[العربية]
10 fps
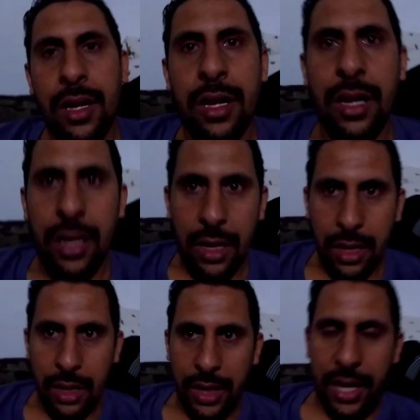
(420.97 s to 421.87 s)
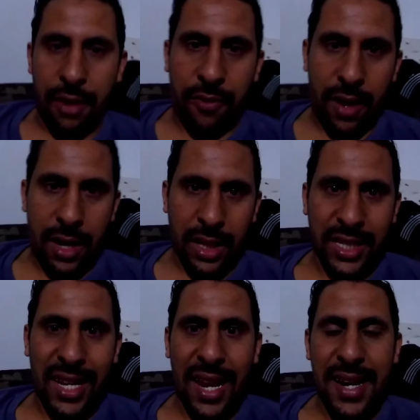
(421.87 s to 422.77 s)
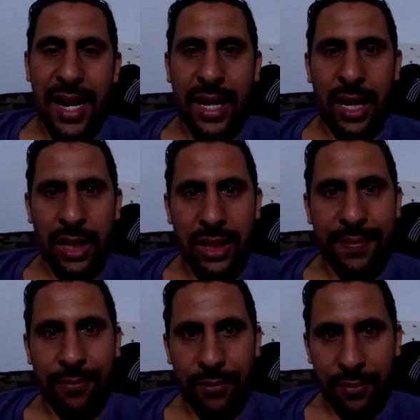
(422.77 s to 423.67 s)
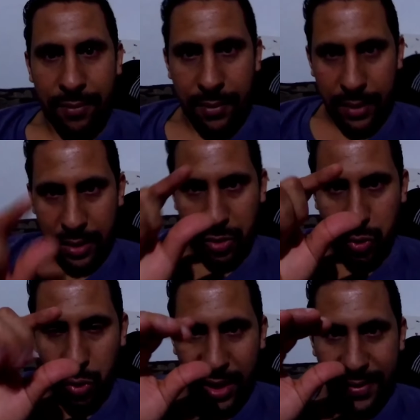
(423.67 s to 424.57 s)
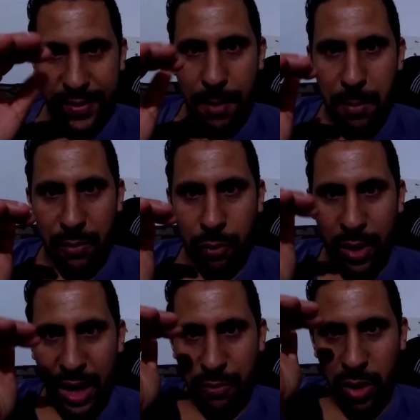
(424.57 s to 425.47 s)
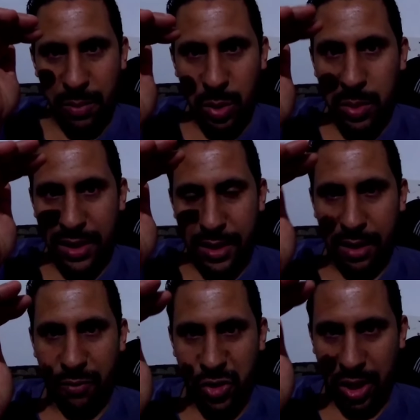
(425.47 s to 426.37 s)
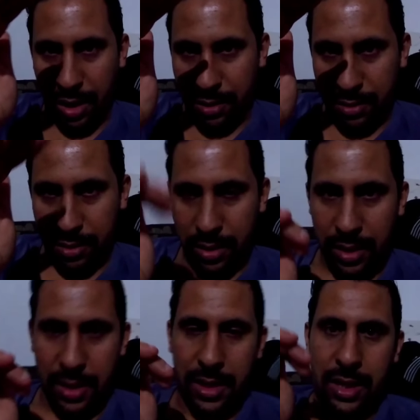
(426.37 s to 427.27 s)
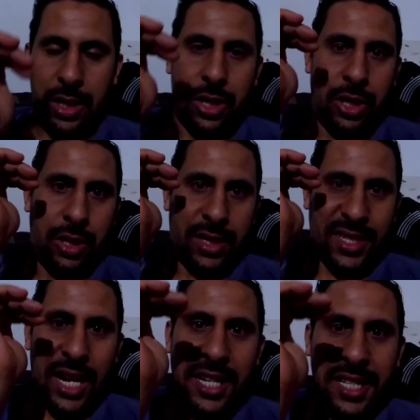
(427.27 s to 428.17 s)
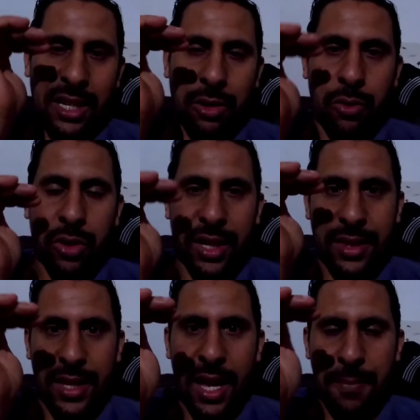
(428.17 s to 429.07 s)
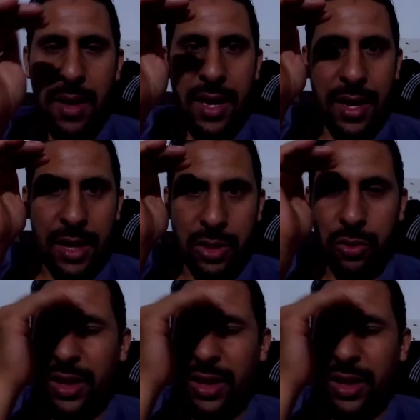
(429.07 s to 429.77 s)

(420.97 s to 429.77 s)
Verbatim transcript: آه، الكفاله ديال انك تكون خدام من فوق 1500 درهم في الشهر الصاير ديالك يكون خدام تكون